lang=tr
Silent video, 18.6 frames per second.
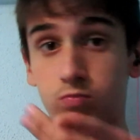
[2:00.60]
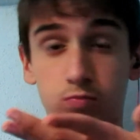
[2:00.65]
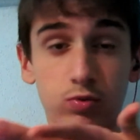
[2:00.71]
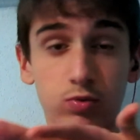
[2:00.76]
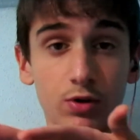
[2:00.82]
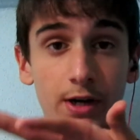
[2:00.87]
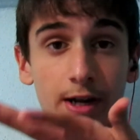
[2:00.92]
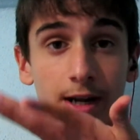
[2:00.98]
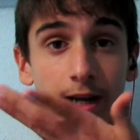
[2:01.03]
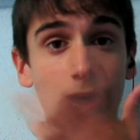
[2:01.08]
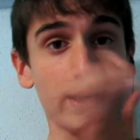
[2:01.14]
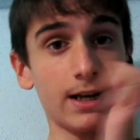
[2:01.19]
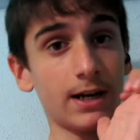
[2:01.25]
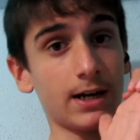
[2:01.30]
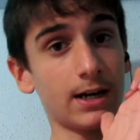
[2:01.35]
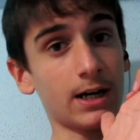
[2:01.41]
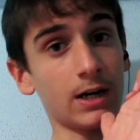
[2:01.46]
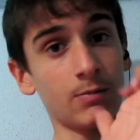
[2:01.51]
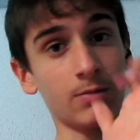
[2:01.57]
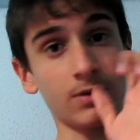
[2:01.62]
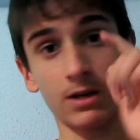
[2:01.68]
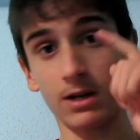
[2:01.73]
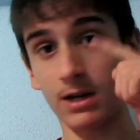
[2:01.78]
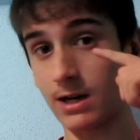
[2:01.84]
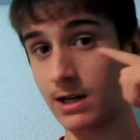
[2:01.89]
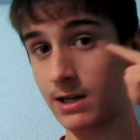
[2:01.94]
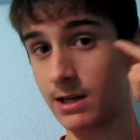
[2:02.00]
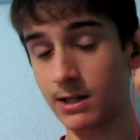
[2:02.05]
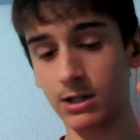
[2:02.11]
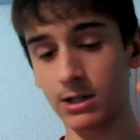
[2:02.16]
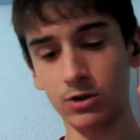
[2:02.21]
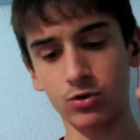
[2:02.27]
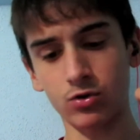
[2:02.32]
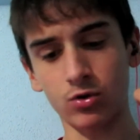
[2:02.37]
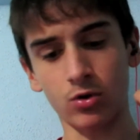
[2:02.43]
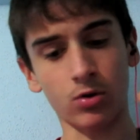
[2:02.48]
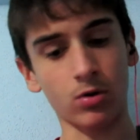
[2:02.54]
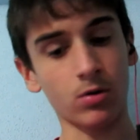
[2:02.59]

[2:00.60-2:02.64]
Bu ne? Amık alakası yok.